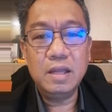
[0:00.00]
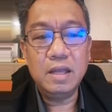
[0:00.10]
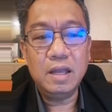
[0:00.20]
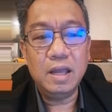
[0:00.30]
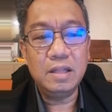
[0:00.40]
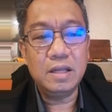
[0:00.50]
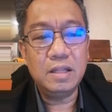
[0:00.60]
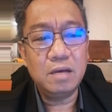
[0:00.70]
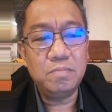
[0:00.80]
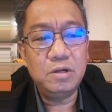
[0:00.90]
And the
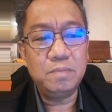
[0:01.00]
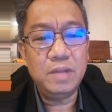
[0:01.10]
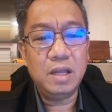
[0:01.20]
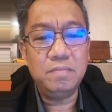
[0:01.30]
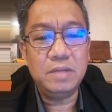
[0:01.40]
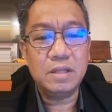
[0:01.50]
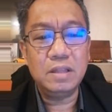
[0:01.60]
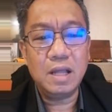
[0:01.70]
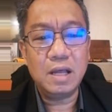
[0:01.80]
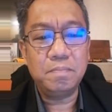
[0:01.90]
number of them that
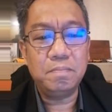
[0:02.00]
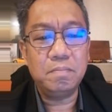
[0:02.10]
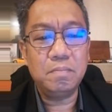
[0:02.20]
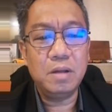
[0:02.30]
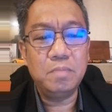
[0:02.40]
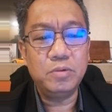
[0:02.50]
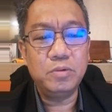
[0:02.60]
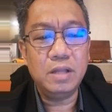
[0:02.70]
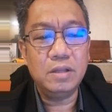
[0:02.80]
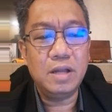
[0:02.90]
lapped,
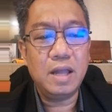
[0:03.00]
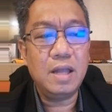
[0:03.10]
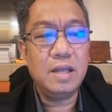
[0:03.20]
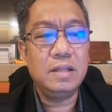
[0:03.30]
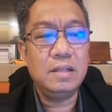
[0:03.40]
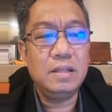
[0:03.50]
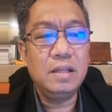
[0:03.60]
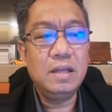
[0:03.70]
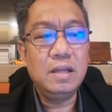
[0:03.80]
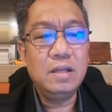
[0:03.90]
putting their hand
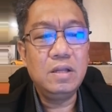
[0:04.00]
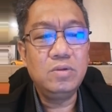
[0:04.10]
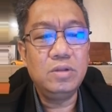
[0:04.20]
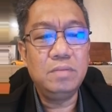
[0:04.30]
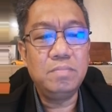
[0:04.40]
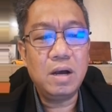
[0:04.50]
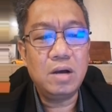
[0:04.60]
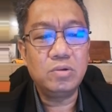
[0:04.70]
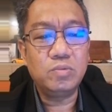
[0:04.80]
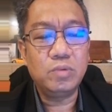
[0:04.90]
to their
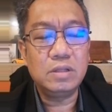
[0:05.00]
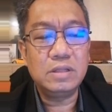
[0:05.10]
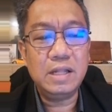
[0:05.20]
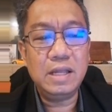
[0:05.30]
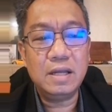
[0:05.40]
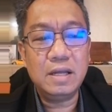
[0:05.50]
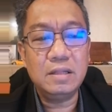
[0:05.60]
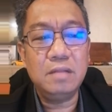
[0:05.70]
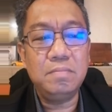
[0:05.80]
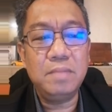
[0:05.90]
mouth, were well, three
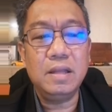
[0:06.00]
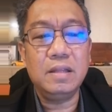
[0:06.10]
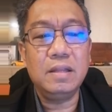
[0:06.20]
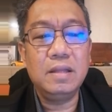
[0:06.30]
hundred men.